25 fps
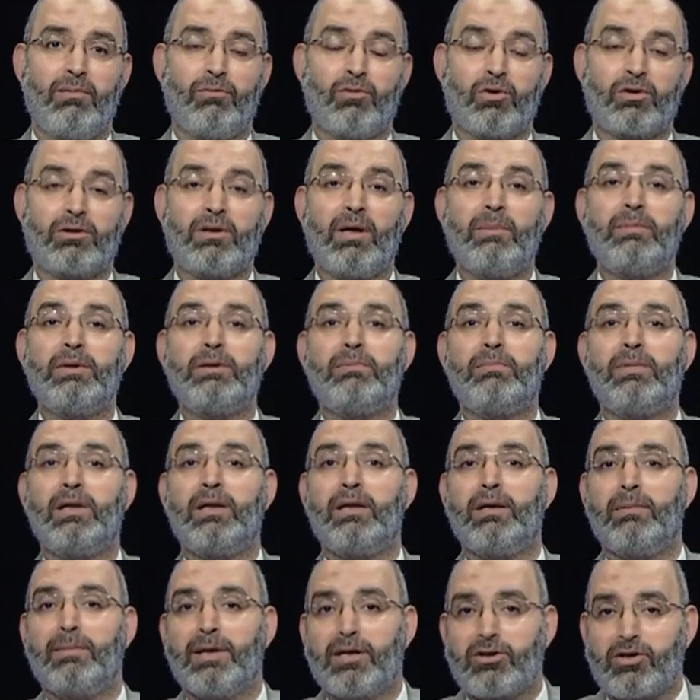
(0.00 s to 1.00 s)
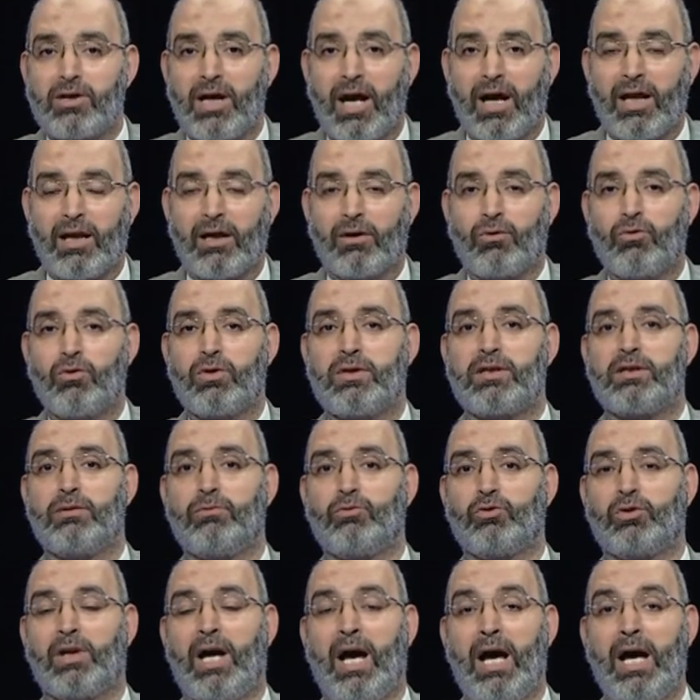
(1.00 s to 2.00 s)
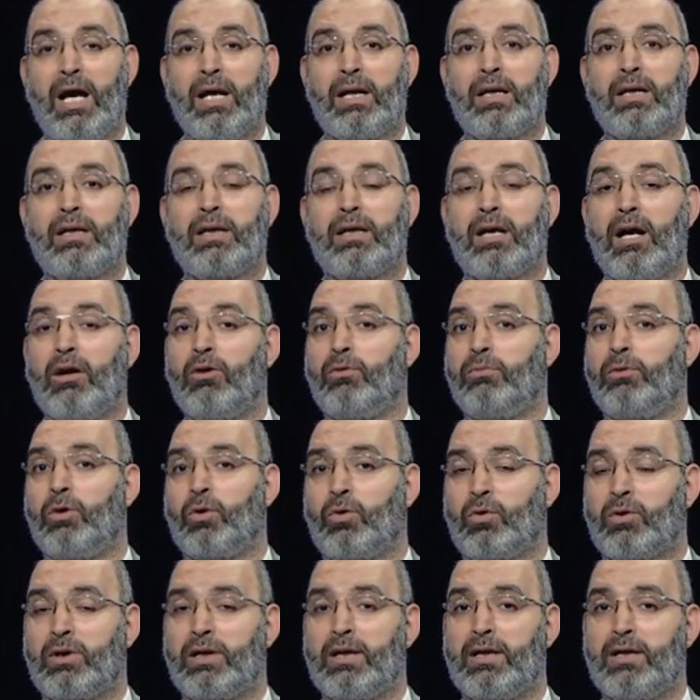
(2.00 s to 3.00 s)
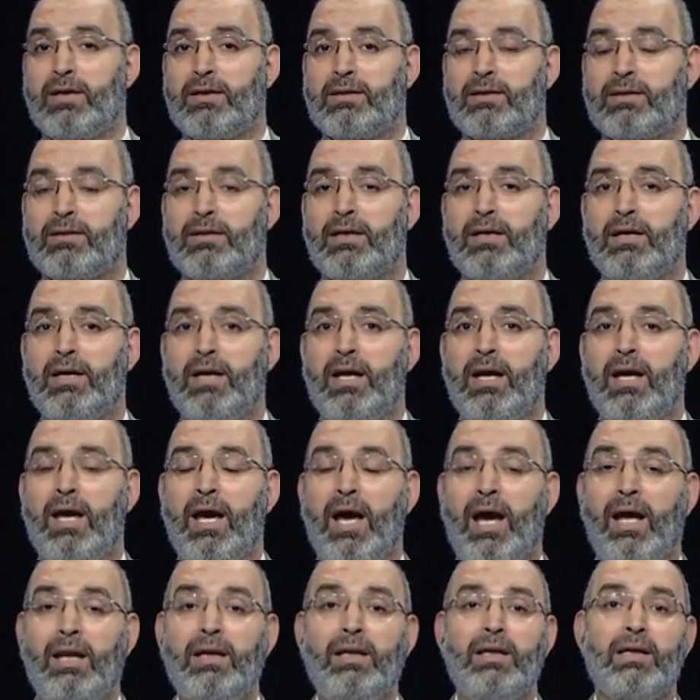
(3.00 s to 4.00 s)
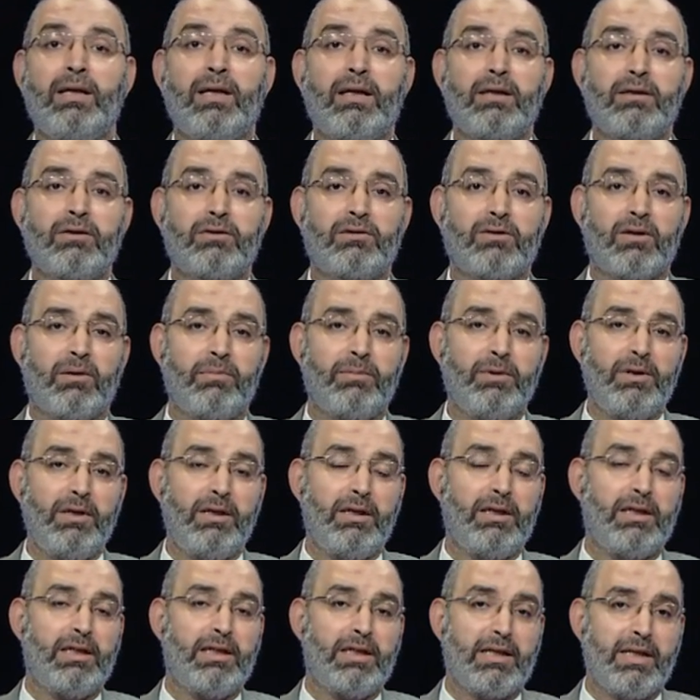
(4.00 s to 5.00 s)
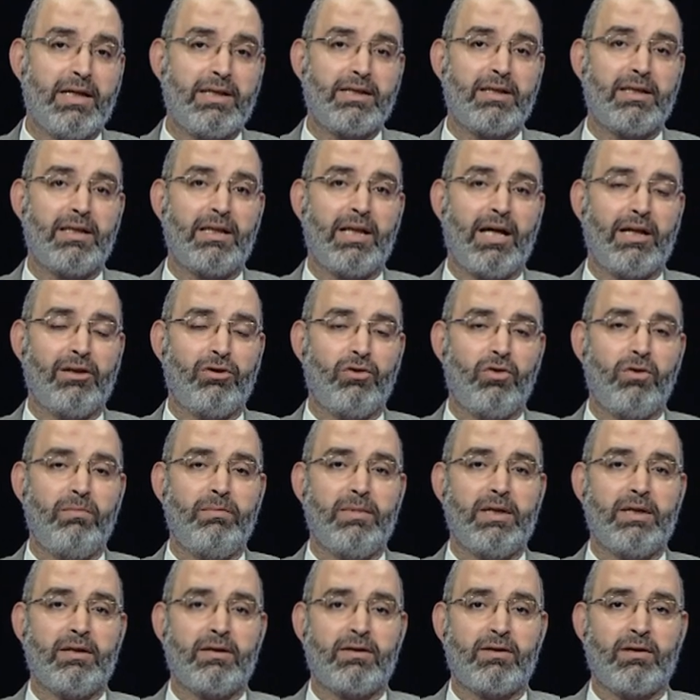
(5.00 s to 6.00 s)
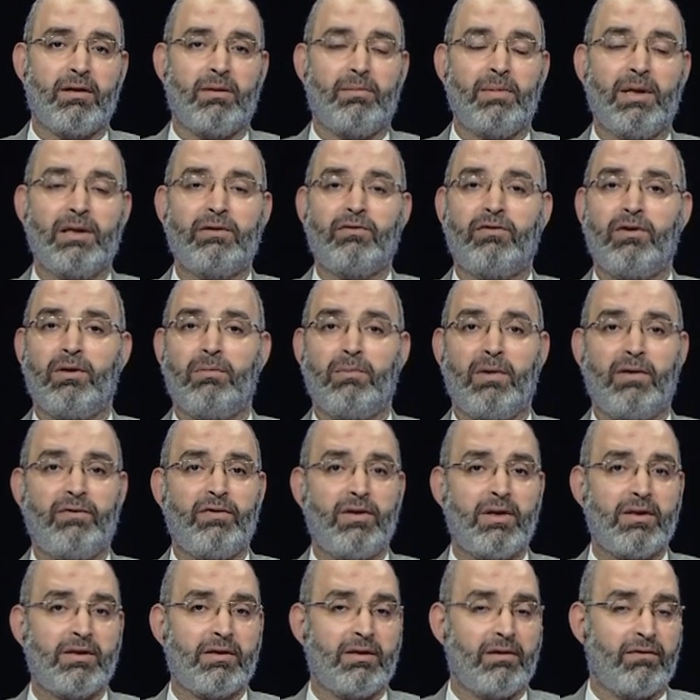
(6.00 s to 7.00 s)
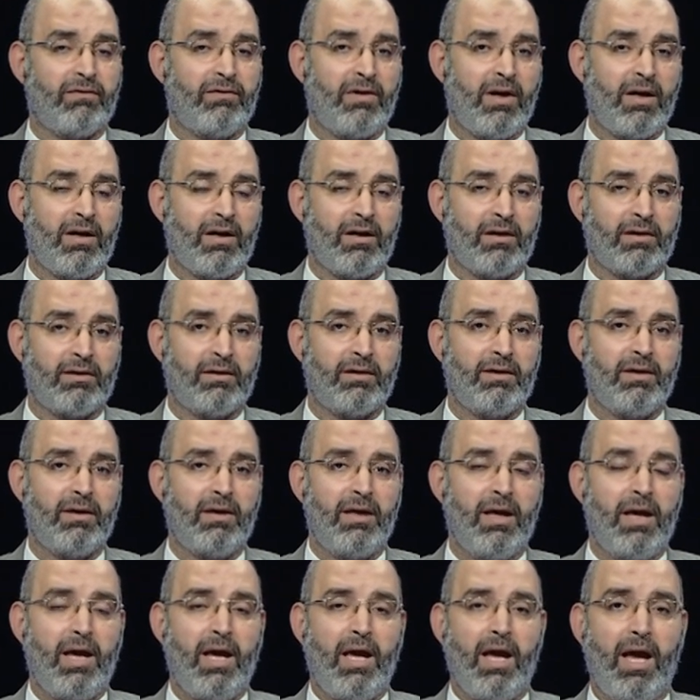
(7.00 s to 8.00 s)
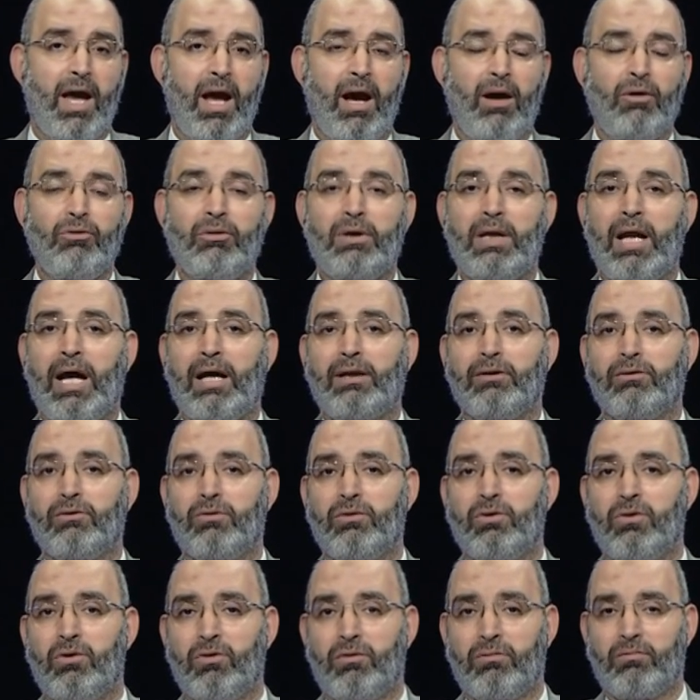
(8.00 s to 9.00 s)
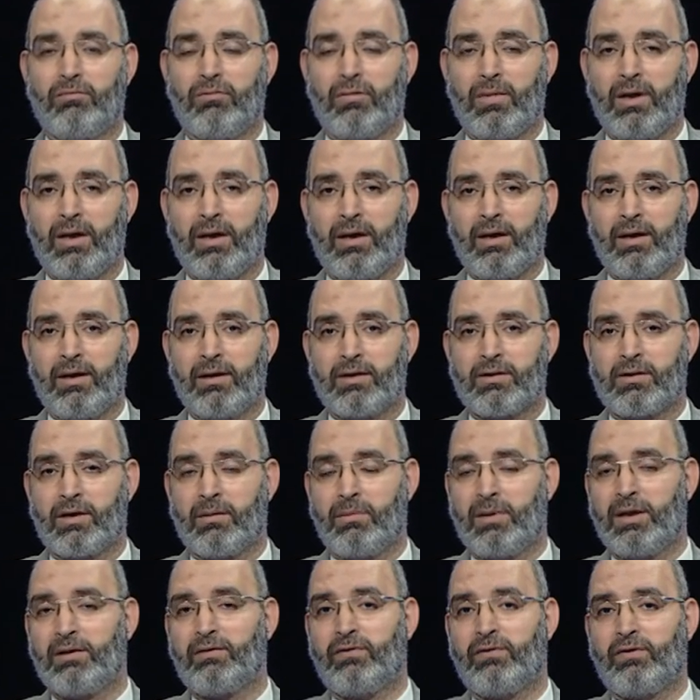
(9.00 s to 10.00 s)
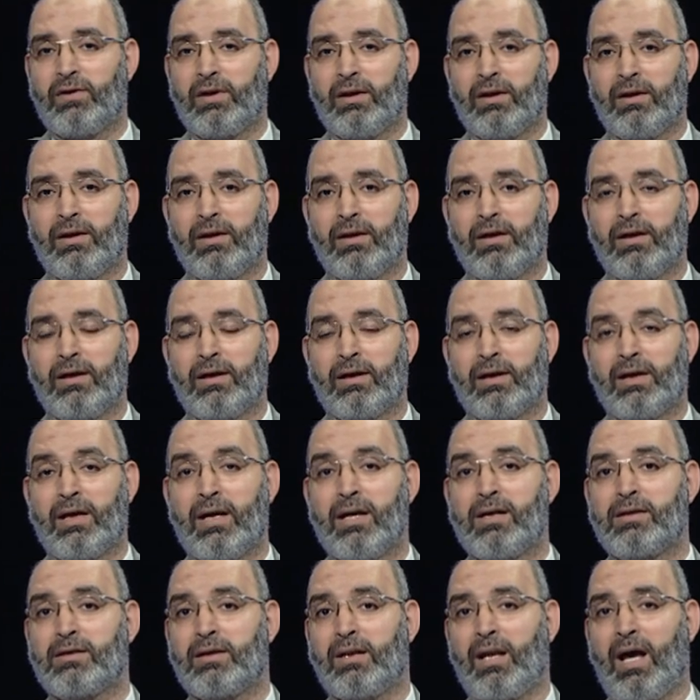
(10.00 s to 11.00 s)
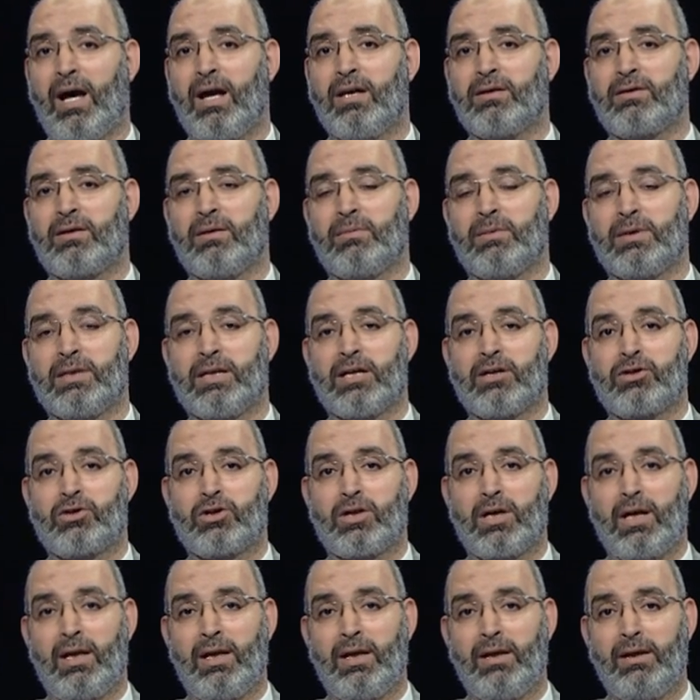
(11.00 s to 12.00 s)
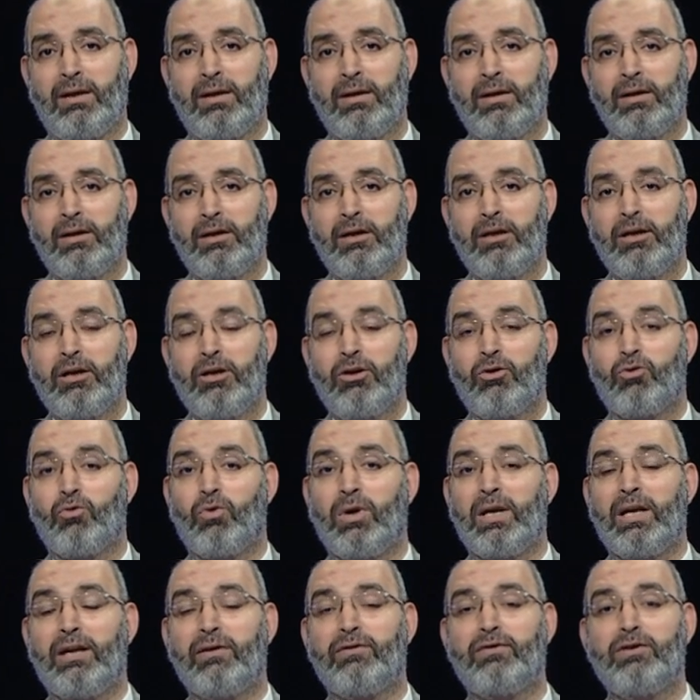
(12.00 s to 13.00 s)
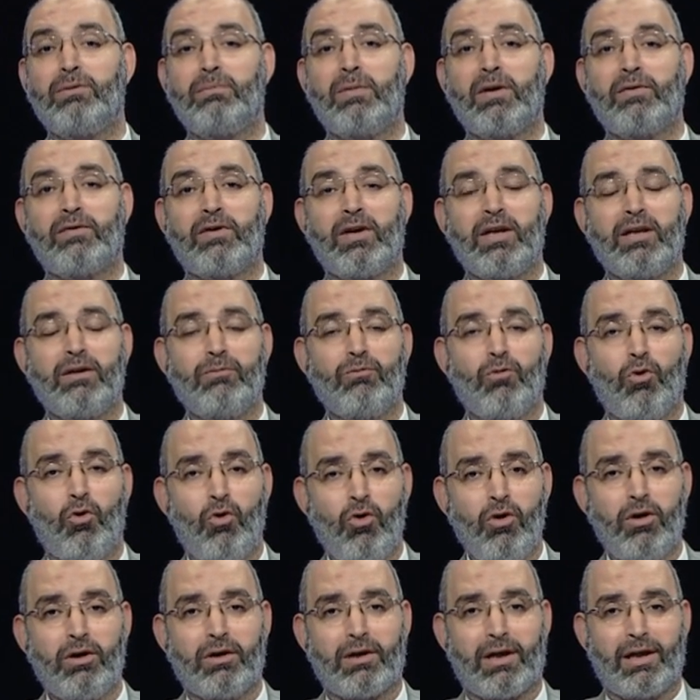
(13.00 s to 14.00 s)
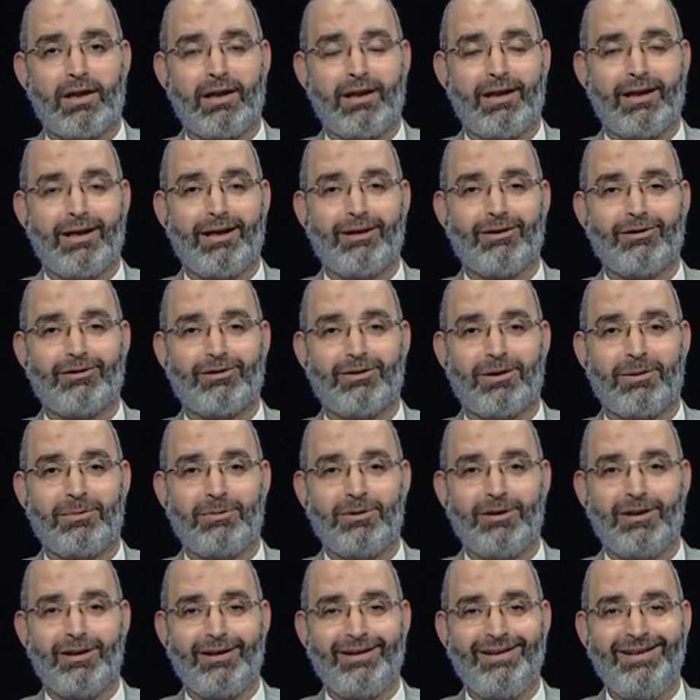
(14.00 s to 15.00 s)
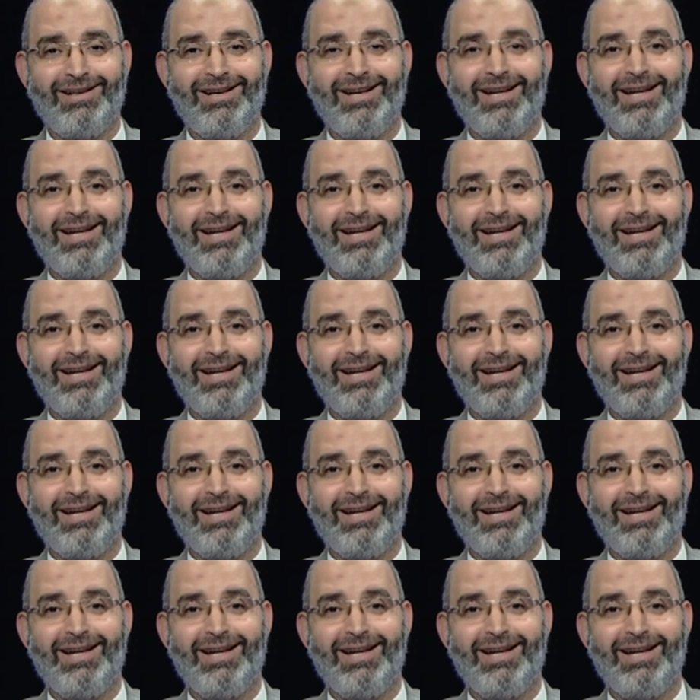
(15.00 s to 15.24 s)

مرتبط باللي ماشي على كرسي متحرك او بعكاز هل العلاج الطبيعي للناس اللي عندهم اصابات في المفاصل فقط او اللي عندهم آه، اصابات في الجهاز العصبي زي الشلل ولا في مفاهيم اخرى للعلاج الطبيعي